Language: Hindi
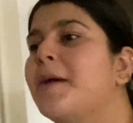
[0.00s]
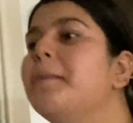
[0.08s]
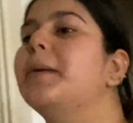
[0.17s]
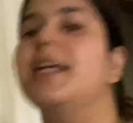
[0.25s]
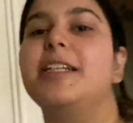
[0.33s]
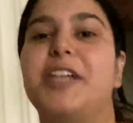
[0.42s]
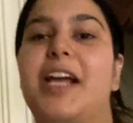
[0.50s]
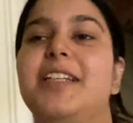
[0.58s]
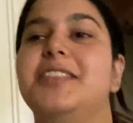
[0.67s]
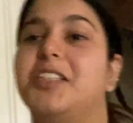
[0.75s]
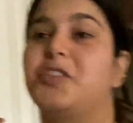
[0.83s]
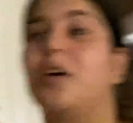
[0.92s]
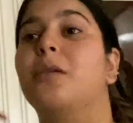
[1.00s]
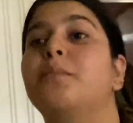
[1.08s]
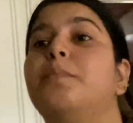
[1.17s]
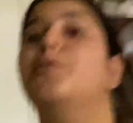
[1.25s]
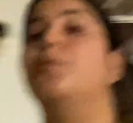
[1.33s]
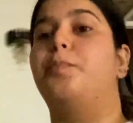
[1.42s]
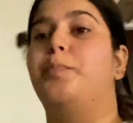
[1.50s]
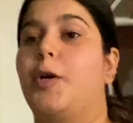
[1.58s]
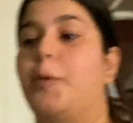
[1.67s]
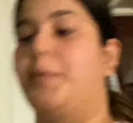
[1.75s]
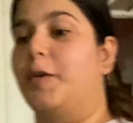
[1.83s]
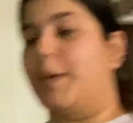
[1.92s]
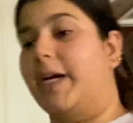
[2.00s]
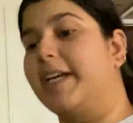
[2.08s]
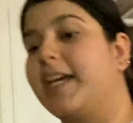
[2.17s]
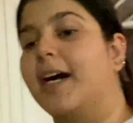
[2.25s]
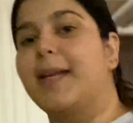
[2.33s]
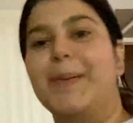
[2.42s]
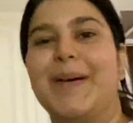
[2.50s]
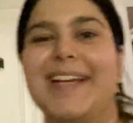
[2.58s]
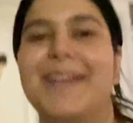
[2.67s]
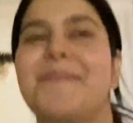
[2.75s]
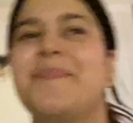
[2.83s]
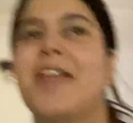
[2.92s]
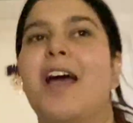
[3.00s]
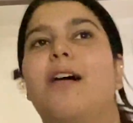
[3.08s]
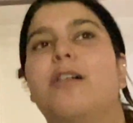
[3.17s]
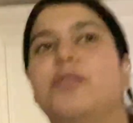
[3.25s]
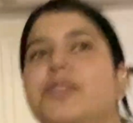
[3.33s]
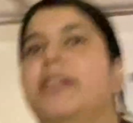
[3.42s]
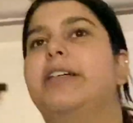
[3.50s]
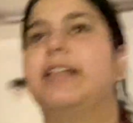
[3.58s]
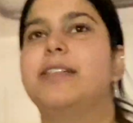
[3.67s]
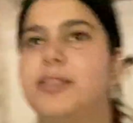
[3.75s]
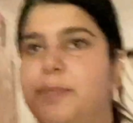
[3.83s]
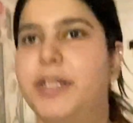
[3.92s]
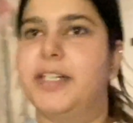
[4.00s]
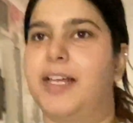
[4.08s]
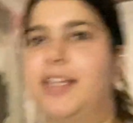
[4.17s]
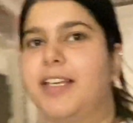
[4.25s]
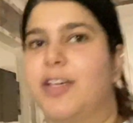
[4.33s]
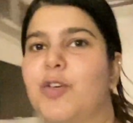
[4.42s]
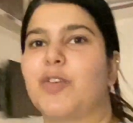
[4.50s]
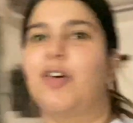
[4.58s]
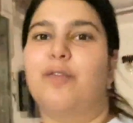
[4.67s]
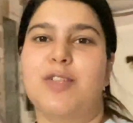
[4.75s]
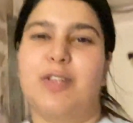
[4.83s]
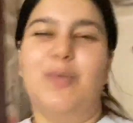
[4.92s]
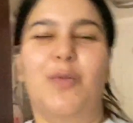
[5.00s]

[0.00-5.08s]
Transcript: मेरा चैनल है तो हम प्रॉपर वाइट खाने वाले और उसके क्रस्ट भी हटा देंगे क्योंकि ऑब्वियसली वो